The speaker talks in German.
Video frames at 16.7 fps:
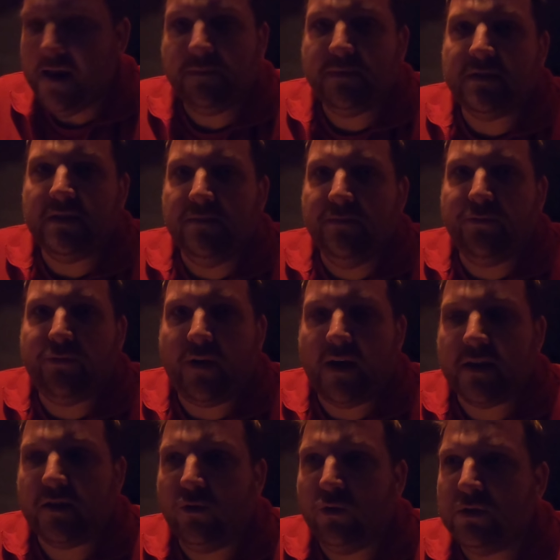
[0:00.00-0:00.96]
halb sieben
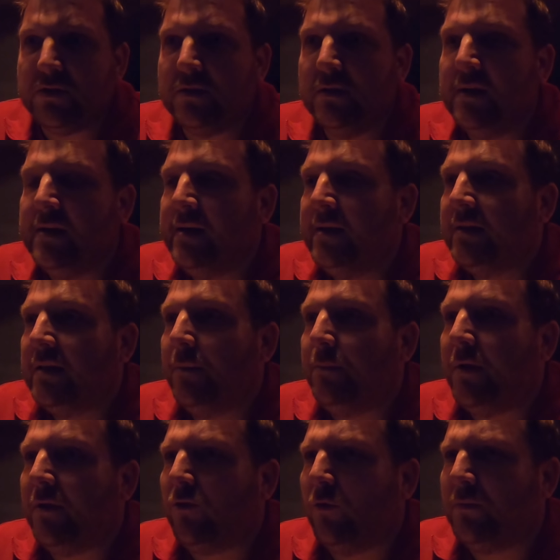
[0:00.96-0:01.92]
fahre ich los.
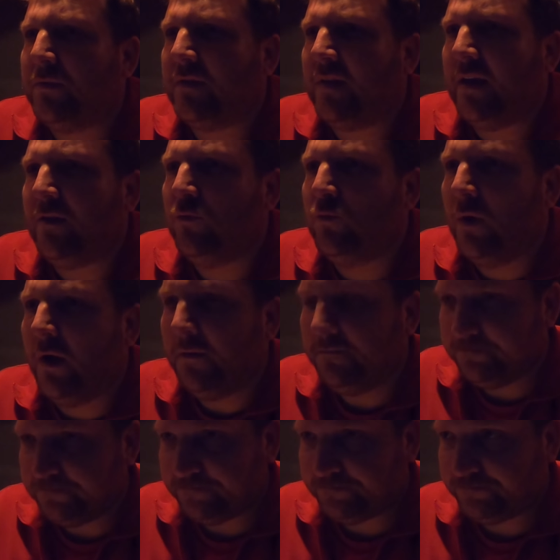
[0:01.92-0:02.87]
Dann bin ich so um 10 Uhr